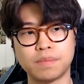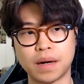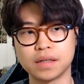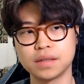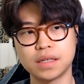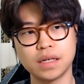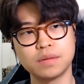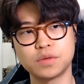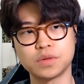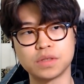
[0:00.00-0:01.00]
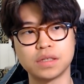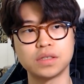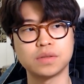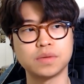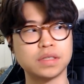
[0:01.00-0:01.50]
방금 게임으로 느낀
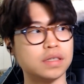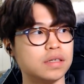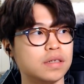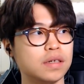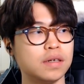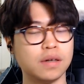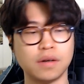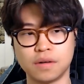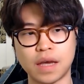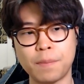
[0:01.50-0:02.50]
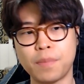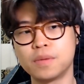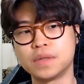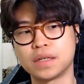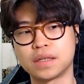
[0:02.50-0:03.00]
점은 이제 어,
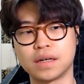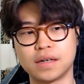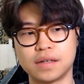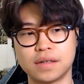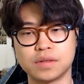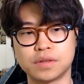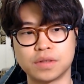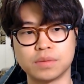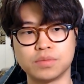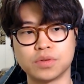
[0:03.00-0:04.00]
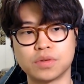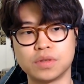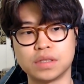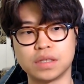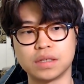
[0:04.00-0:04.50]
해법은 있다. 그렇게
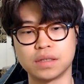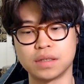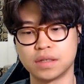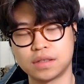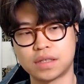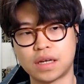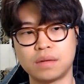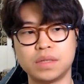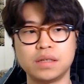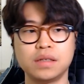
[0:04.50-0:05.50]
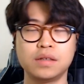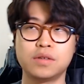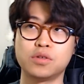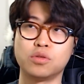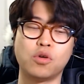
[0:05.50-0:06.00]
무조건 이제 사람이
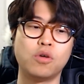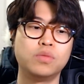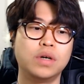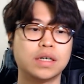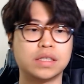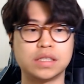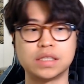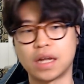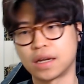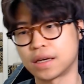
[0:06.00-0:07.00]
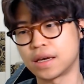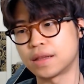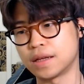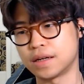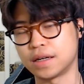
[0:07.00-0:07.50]
너무 허무하게 지진
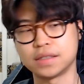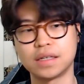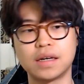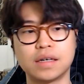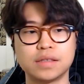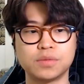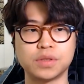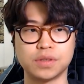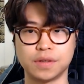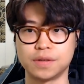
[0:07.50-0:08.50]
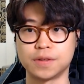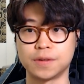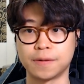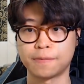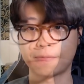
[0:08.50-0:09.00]
않겠다라는 생각은 좀 들어요.
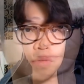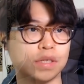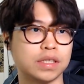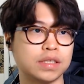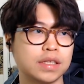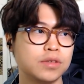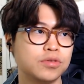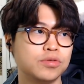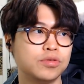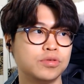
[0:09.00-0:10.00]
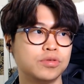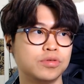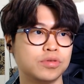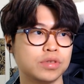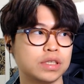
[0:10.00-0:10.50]
저는. 원래 이제
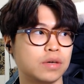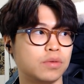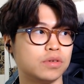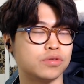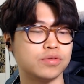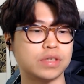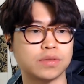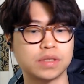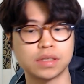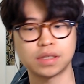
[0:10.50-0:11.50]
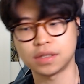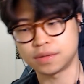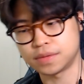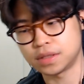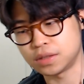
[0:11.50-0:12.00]
스타2, 스타1 둘 다 솔직히
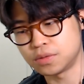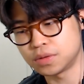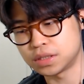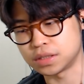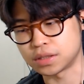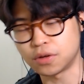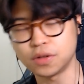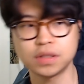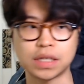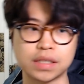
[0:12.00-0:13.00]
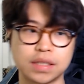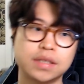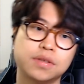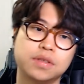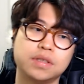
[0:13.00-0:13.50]
인공지능 컨
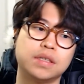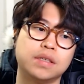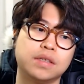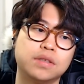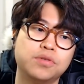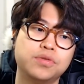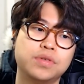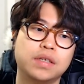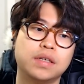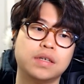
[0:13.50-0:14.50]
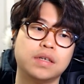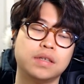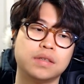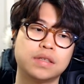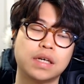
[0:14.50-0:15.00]
자체에서는 이제 선수가
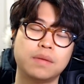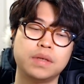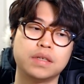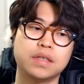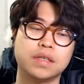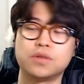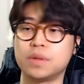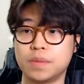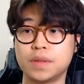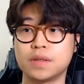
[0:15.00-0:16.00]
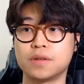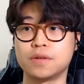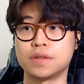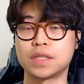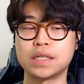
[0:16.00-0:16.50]
이기기는 사람이 이기기는 좀 힘든
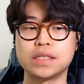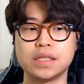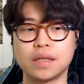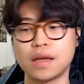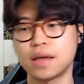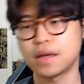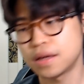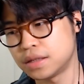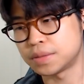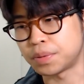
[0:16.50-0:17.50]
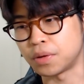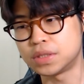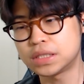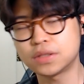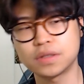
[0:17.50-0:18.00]
건 사실인데
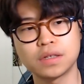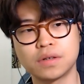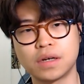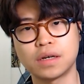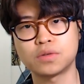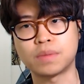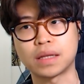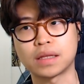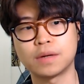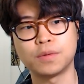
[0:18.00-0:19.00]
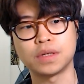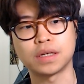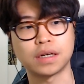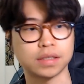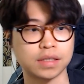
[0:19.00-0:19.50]
변칙적인 게 좀 많다
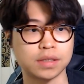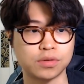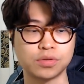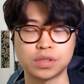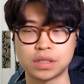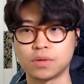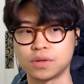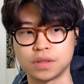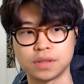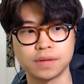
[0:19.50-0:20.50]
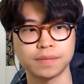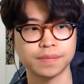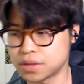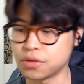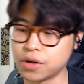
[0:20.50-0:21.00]
보니까 스타2, 스타1은
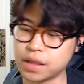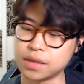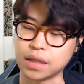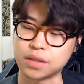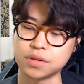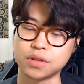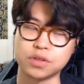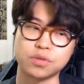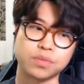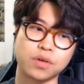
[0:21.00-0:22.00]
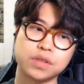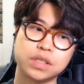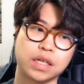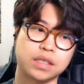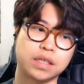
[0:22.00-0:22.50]
그거에 대한 대처력이 좀
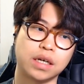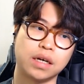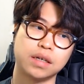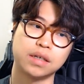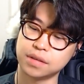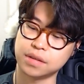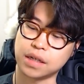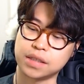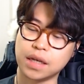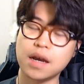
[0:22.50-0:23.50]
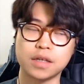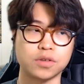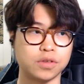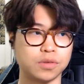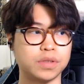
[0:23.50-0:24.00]
떨어지지 않을까라는 생각이
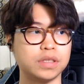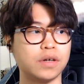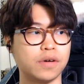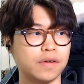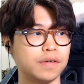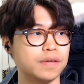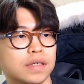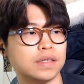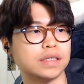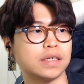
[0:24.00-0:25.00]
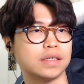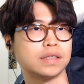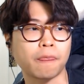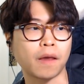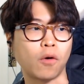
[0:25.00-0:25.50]
저는 좀 들어요. 근데 이제
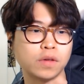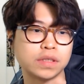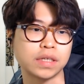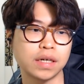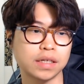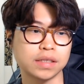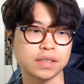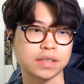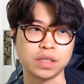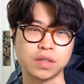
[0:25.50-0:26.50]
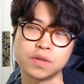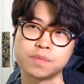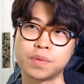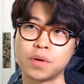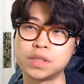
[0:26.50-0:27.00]
언젠가는
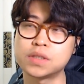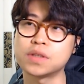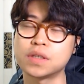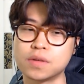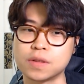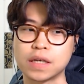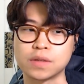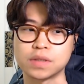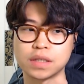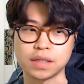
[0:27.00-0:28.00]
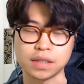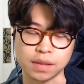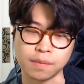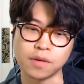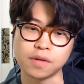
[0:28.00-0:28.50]
이런 변칙적인 거를 계속 이제
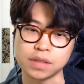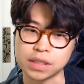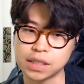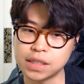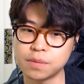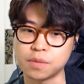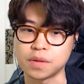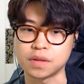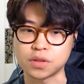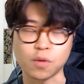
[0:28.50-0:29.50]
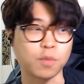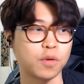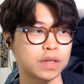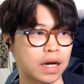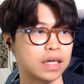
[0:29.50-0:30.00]
입력을 시키다 보면은
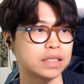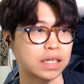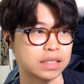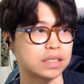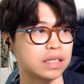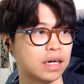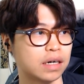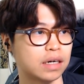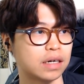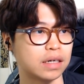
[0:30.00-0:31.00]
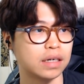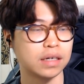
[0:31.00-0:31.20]
정복 당하지 않을까